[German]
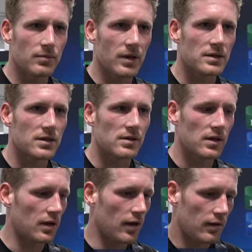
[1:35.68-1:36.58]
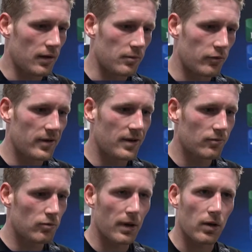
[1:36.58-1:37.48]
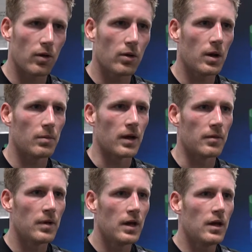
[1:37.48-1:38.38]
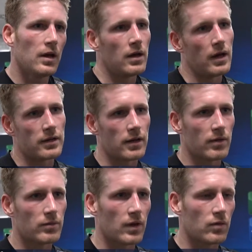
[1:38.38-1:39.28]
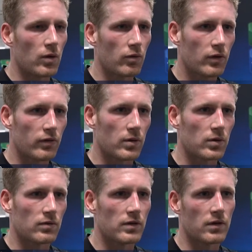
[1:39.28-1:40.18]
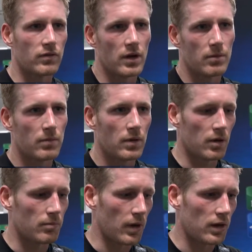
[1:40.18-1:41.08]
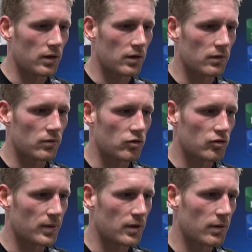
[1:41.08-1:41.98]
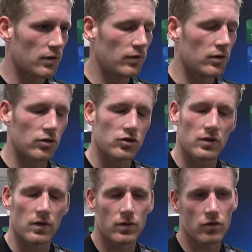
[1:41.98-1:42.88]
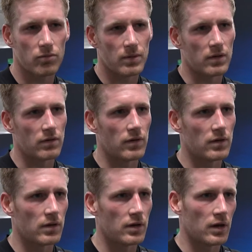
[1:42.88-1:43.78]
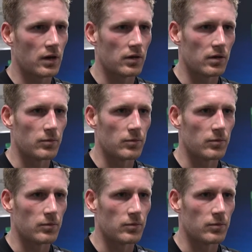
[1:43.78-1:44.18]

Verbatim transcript: es ja, man hat es gesehen. Klar, einem fehlen irgendwo ein paar Körner, aber Einem ähm, ich denke, wir haben es ganz gut aufgefangen heute. Wie gesagt, wir haben ähm, eigentlich ein ganz gutes Spiel gemacht, viele Täuschungen rausgespielt. Das fehlt dann lediglich